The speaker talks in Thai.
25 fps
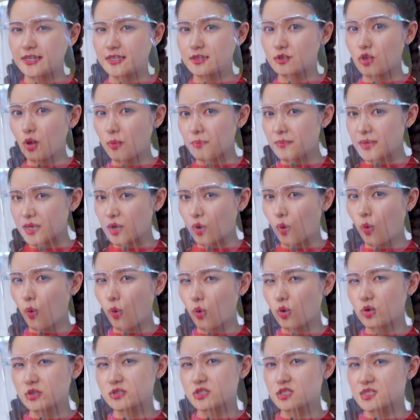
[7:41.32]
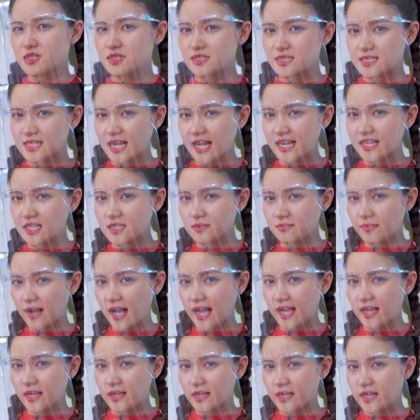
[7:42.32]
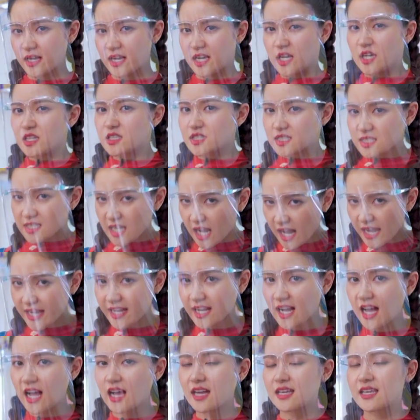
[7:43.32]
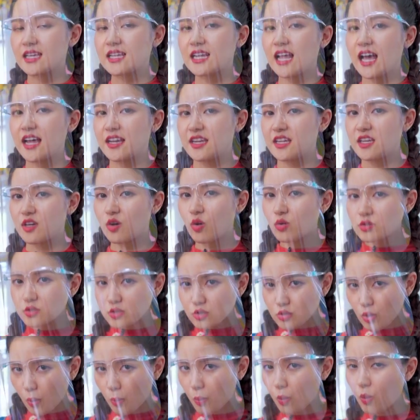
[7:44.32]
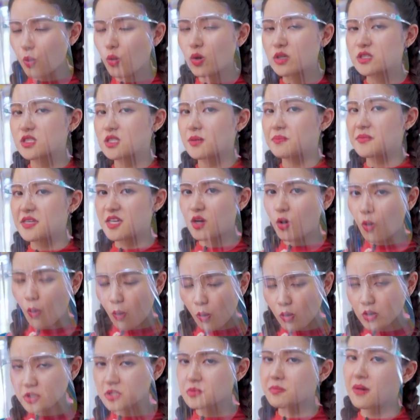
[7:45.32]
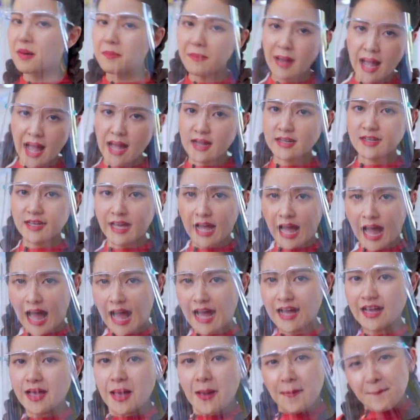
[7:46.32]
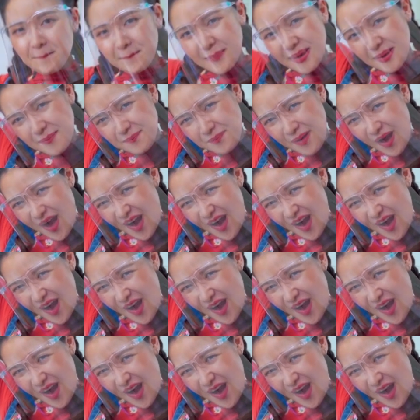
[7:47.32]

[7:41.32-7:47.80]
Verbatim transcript: นี้ต้องมีโค้ชใช่หรือไม่ใช่ค่ะกีฬานี้สมควรจะมีโค้ชมากๆเลยค่ะปิ๊งป